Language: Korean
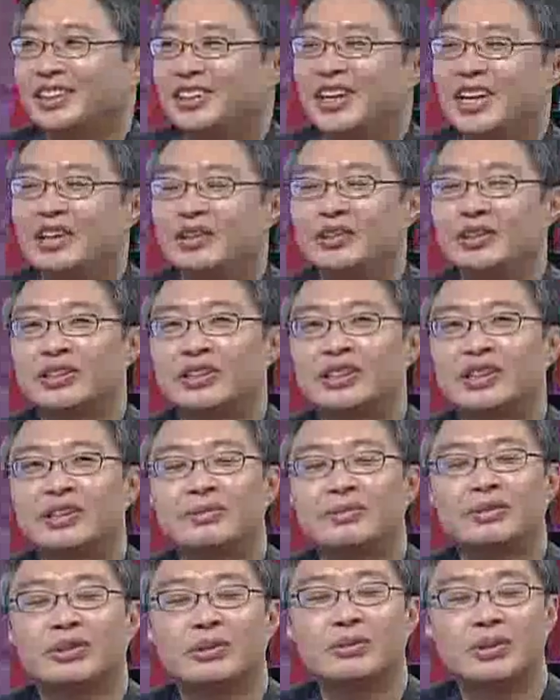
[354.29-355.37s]
하고 있는데
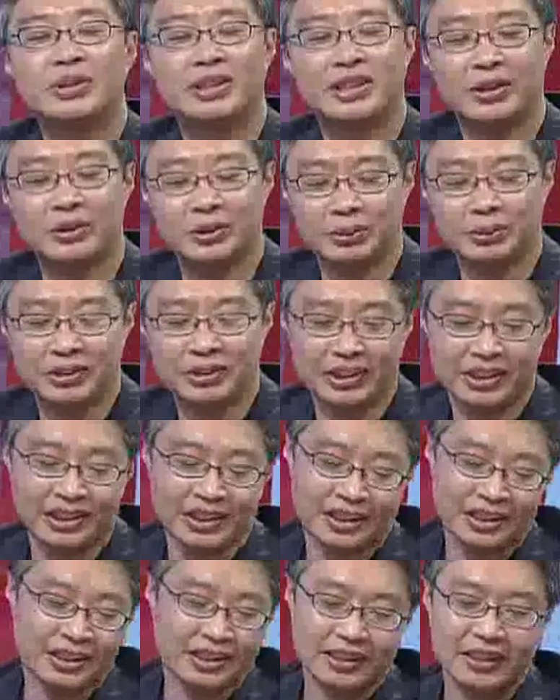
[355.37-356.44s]
물어보니까 요즘은
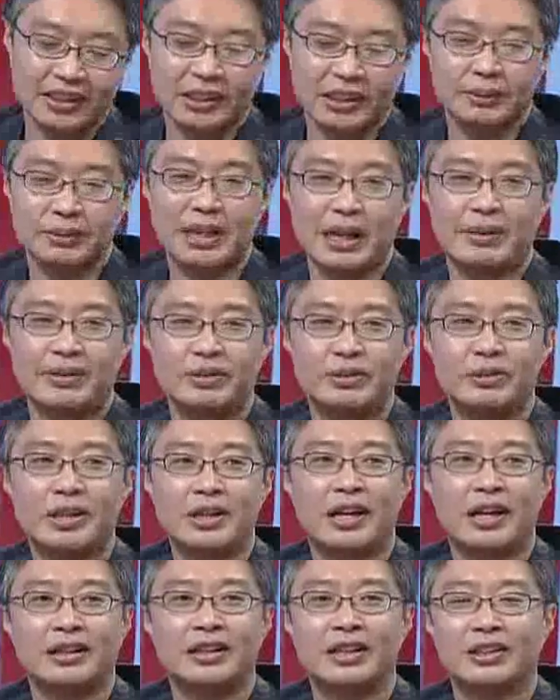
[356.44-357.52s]
시집은 아, 출간
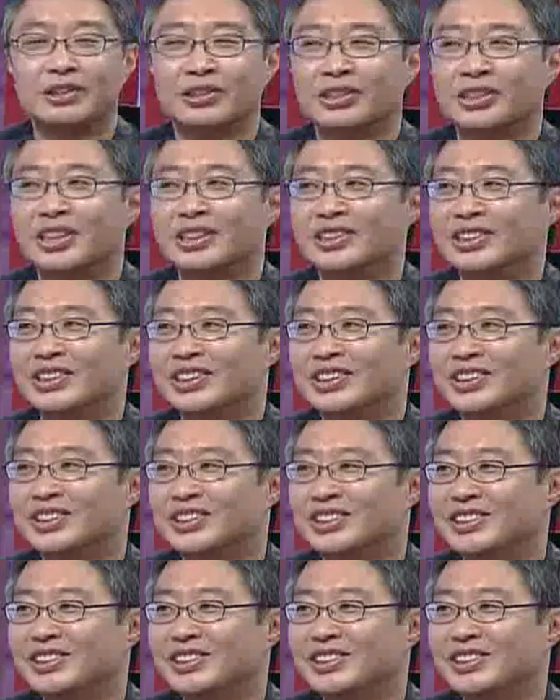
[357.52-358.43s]
안 한다고 그러더라고요. 그래서